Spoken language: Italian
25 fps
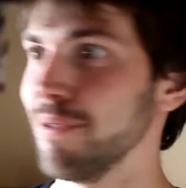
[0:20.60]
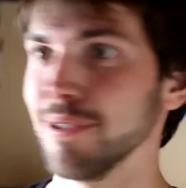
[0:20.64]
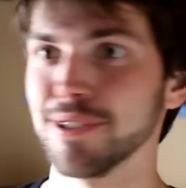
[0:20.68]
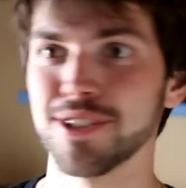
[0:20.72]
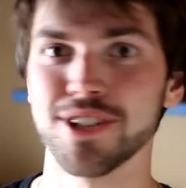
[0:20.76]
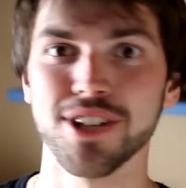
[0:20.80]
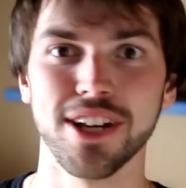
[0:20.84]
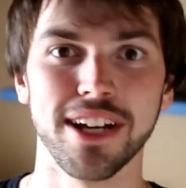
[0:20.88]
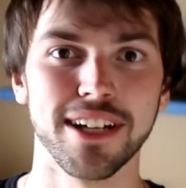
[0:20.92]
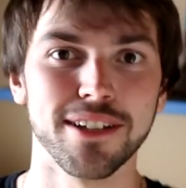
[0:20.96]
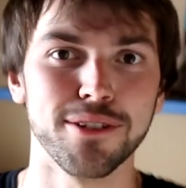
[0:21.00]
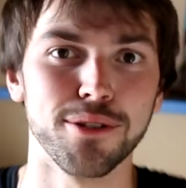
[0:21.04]
Ma
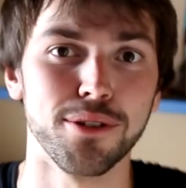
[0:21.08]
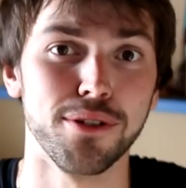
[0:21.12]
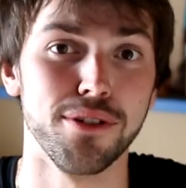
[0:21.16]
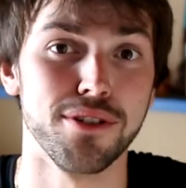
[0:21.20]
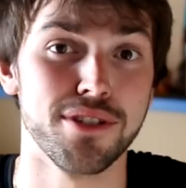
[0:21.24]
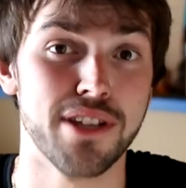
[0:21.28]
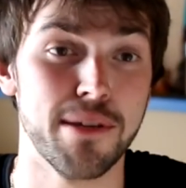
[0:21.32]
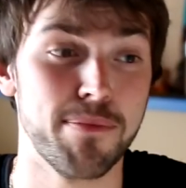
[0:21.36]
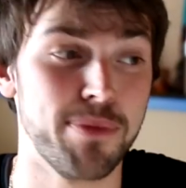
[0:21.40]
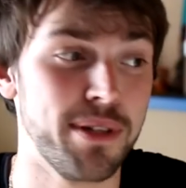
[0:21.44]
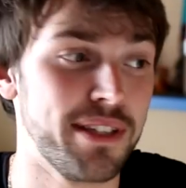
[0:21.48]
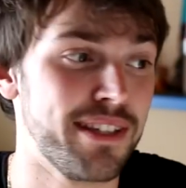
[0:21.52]
certo che lo
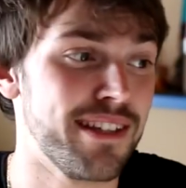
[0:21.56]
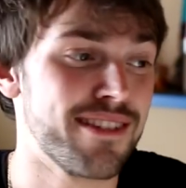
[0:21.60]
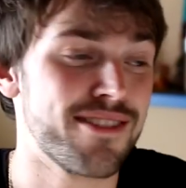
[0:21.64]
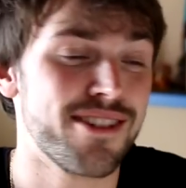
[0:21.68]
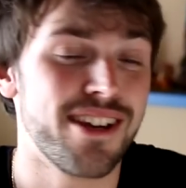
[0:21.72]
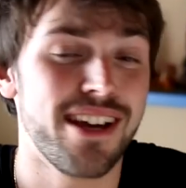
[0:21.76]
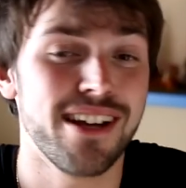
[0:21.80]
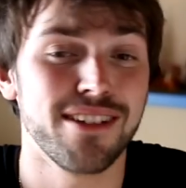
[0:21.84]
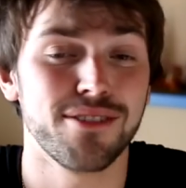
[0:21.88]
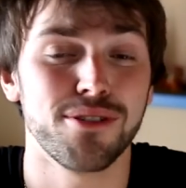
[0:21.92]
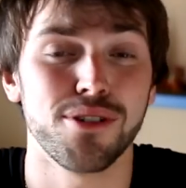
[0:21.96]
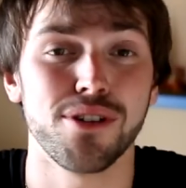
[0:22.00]
sapete,
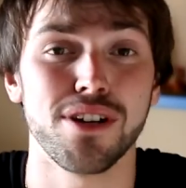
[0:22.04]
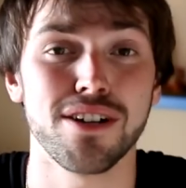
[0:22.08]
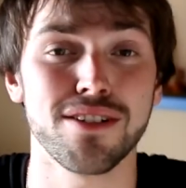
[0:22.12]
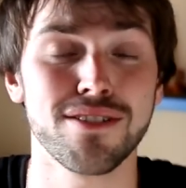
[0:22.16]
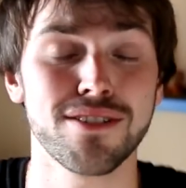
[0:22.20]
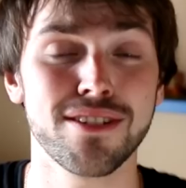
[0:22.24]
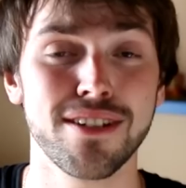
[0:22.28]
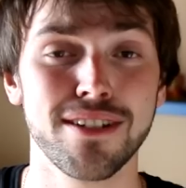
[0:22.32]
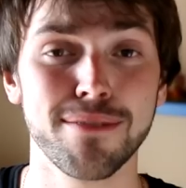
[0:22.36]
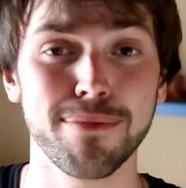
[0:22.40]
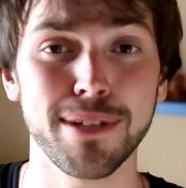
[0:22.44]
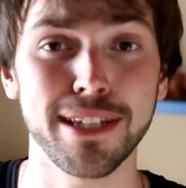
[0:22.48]
certo che lo
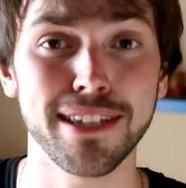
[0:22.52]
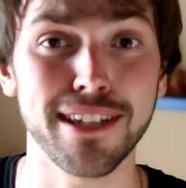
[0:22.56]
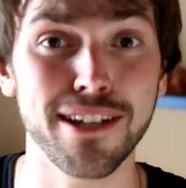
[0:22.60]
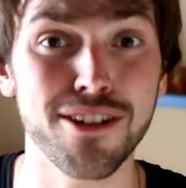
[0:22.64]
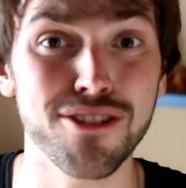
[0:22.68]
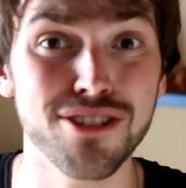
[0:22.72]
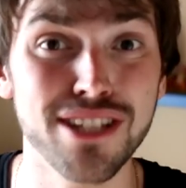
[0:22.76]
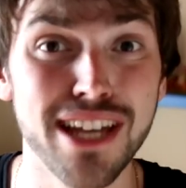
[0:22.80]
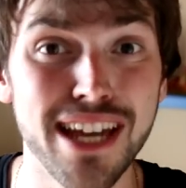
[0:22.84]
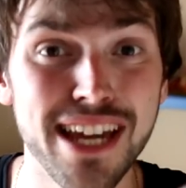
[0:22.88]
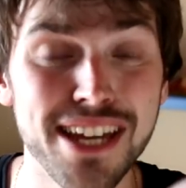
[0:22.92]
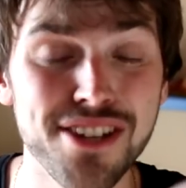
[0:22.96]
sapete
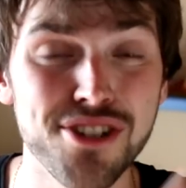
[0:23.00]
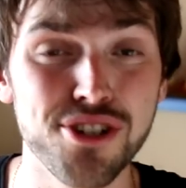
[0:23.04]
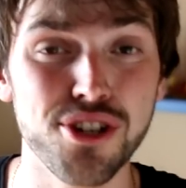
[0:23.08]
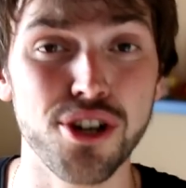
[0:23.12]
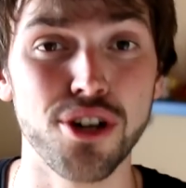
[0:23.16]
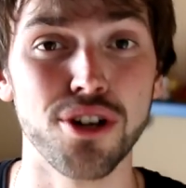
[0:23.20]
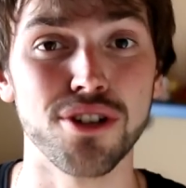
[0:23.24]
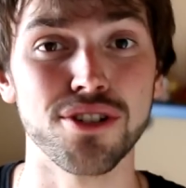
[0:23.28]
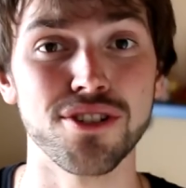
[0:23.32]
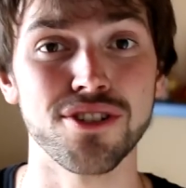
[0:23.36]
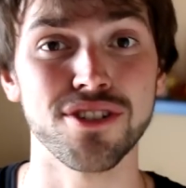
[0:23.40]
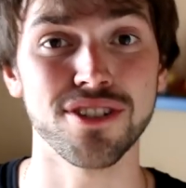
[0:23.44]
Cosa esce
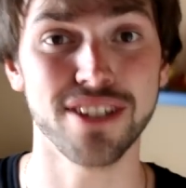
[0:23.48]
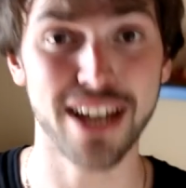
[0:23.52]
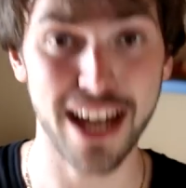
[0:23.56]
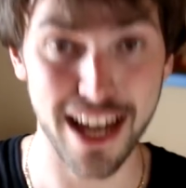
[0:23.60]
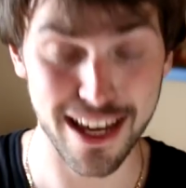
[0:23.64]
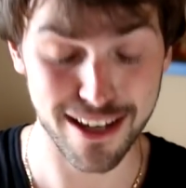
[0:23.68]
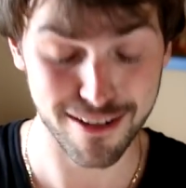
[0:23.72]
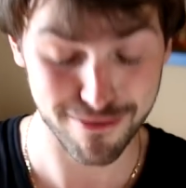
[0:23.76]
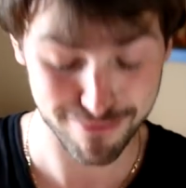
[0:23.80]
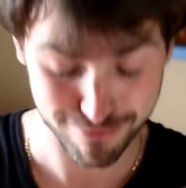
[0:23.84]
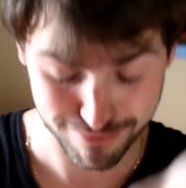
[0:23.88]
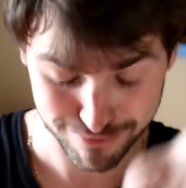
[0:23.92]
oggi?
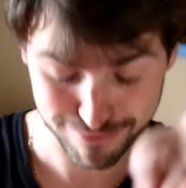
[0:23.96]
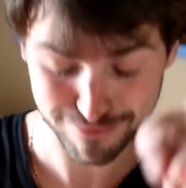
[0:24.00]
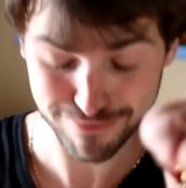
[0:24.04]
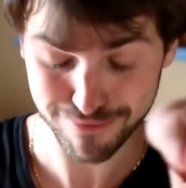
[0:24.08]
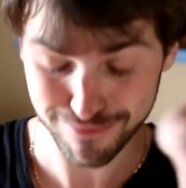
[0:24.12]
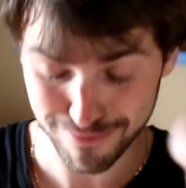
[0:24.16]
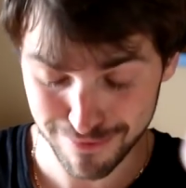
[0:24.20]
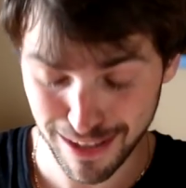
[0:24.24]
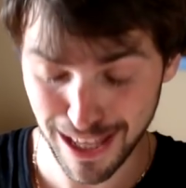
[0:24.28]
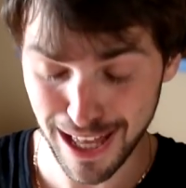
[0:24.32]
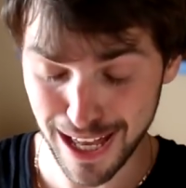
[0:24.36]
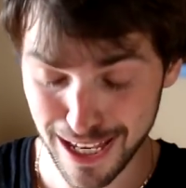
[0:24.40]
Dai,
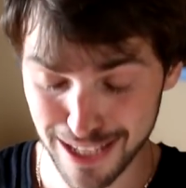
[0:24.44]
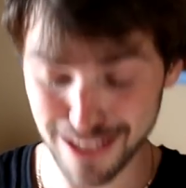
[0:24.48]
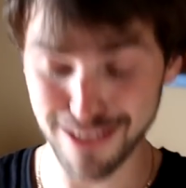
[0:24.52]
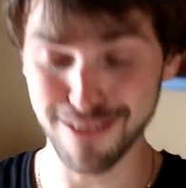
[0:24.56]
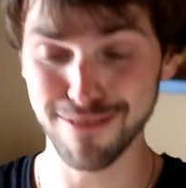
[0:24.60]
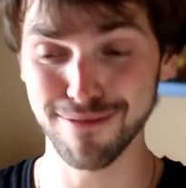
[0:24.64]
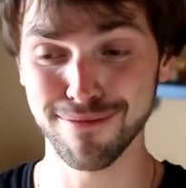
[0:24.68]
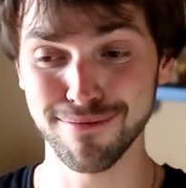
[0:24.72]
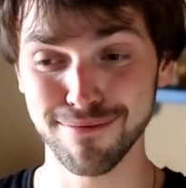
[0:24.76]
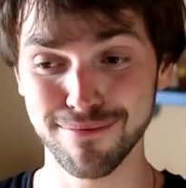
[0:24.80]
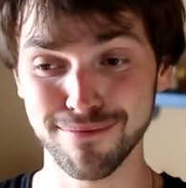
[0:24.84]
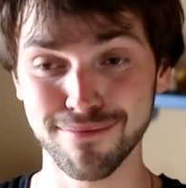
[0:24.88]
dai
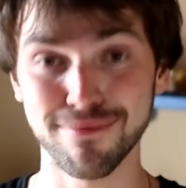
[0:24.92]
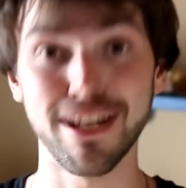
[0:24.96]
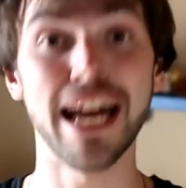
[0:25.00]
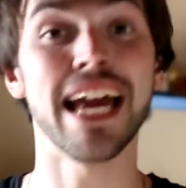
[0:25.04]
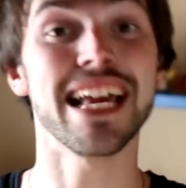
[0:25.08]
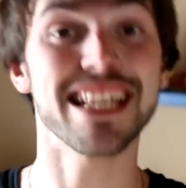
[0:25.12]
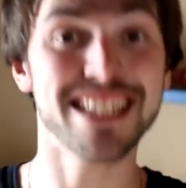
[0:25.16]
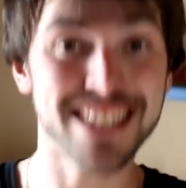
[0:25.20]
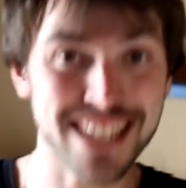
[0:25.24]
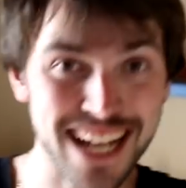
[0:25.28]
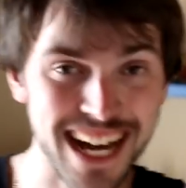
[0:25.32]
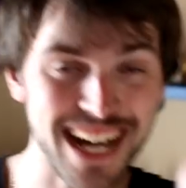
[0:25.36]

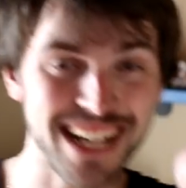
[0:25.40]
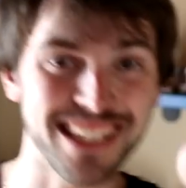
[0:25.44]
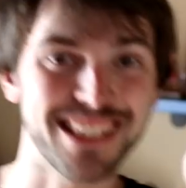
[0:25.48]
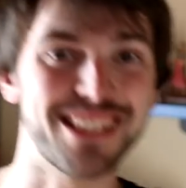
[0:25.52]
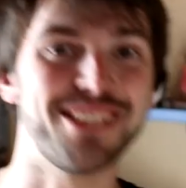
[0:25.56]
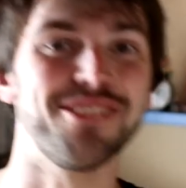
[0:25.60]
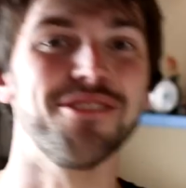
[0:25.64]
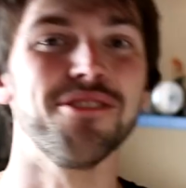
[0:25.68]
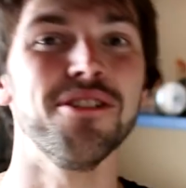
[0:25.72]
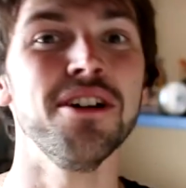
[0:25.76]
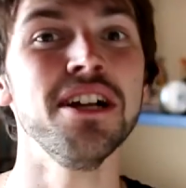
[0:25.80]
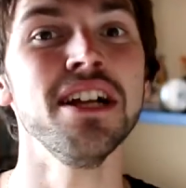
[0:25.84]

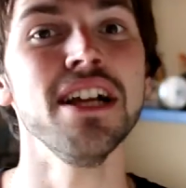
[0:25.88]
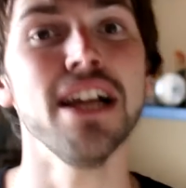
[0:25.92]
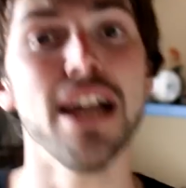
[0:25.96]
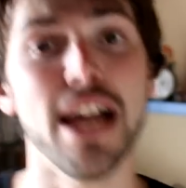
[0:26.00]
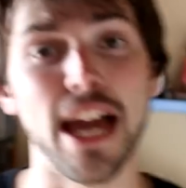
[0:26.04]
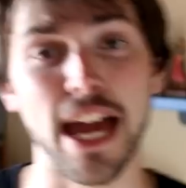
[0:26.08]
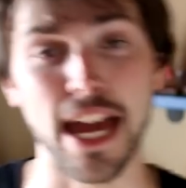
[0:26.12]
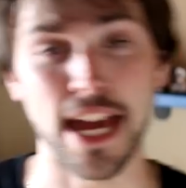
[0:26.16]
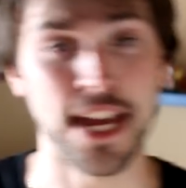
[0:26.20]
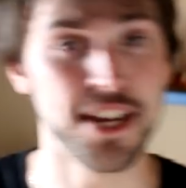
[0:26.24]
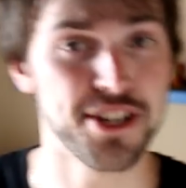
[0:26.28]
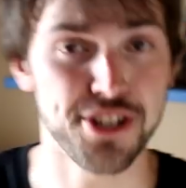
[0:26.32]
Esatto
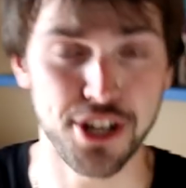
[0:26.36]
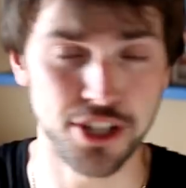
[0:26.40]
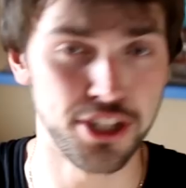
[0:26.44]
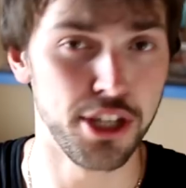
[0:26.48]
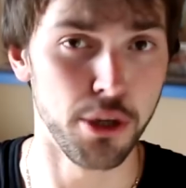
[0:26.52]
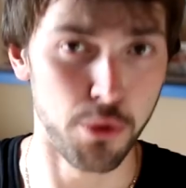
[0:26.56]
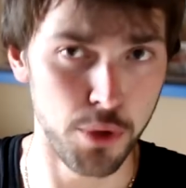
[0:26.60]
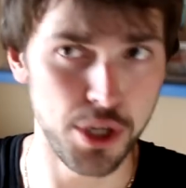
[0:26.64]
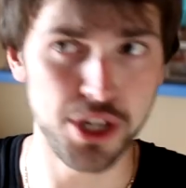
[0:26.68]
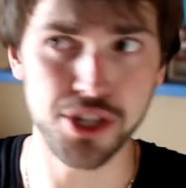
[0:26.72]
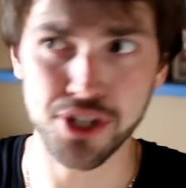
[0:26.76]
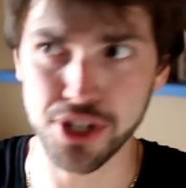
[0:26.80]
Esce The
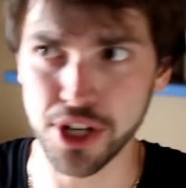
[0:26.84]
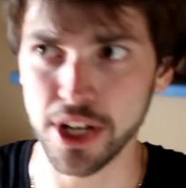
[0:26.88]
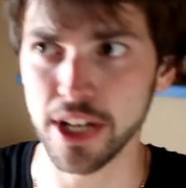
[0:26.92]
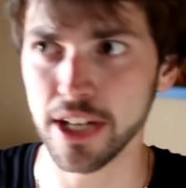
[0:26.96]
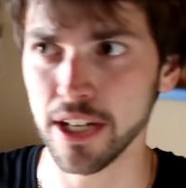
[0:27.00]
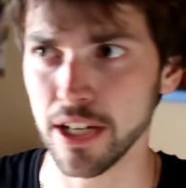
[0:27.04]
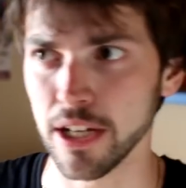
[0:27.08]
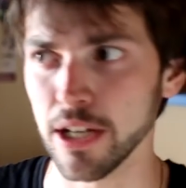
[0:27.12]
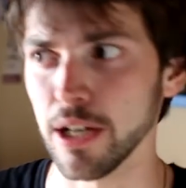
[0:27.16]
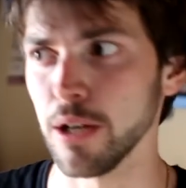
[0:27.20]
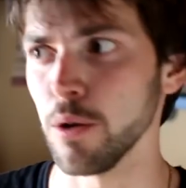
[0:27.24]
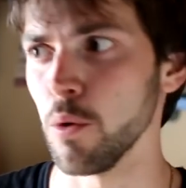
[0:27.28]

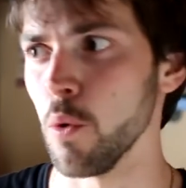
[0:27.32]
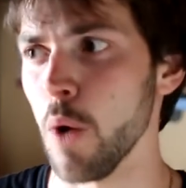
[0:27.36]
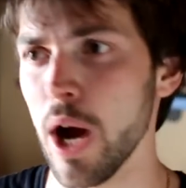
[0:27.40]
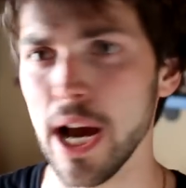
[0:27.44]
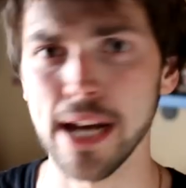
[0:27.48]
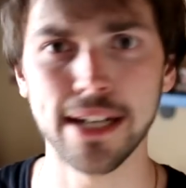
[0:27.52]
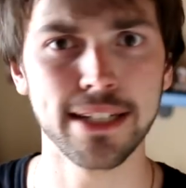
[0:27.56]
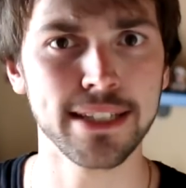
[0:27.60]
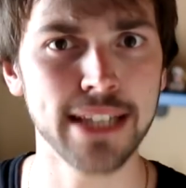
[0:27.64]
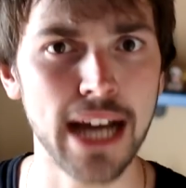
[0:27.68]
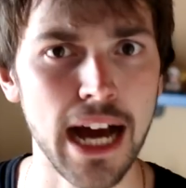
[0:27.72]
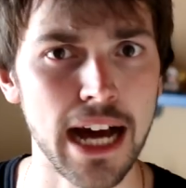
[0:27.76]
Witcher eh,
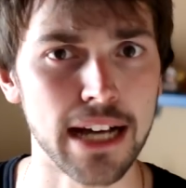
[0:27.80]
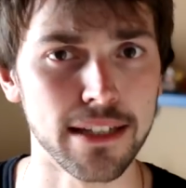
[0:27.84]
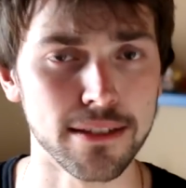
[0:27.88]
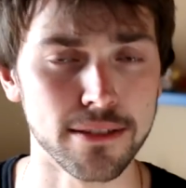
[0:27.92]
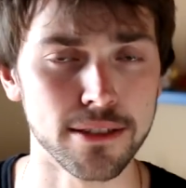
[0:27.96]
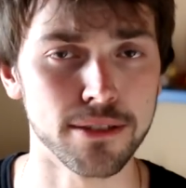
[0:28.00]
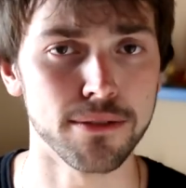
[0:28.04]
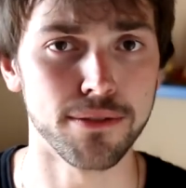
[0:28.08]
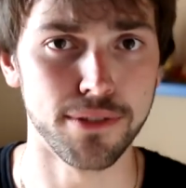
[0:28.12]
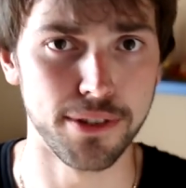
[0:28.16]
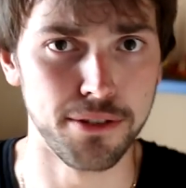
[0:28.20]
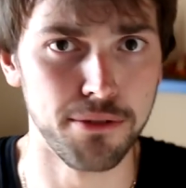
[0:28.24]
Wild
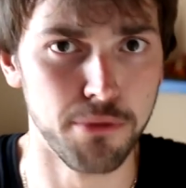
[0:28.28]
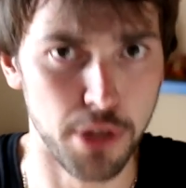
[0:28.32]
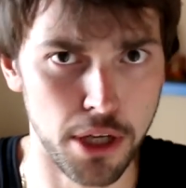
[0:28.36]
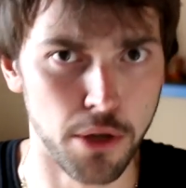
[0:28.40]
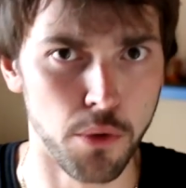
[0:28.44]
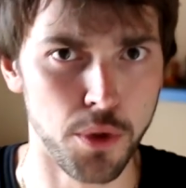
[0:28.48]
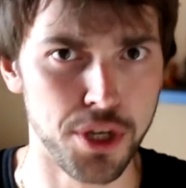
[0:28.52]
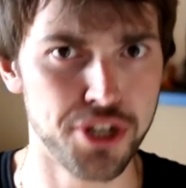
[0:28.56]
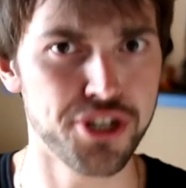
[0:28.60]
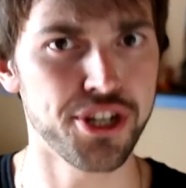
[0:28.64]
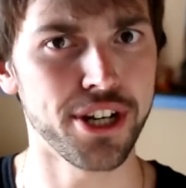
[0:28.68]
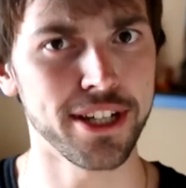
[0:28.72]
Hunt The
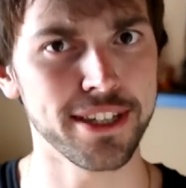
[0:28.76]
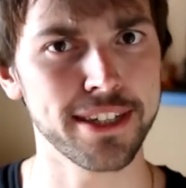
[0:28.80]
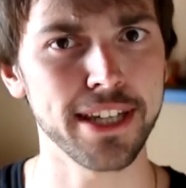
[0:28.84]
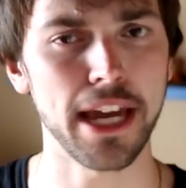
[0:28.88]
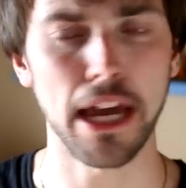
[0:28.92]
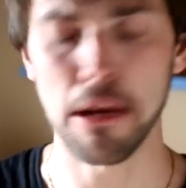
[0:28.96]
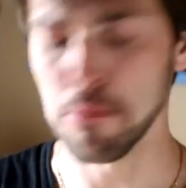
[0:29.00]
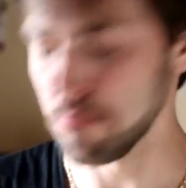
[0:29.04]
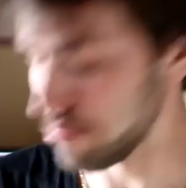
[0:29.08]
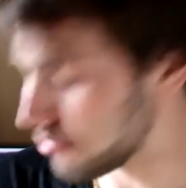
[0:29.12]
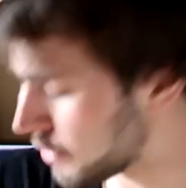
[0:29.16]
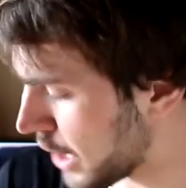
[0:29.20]
Witcher 3.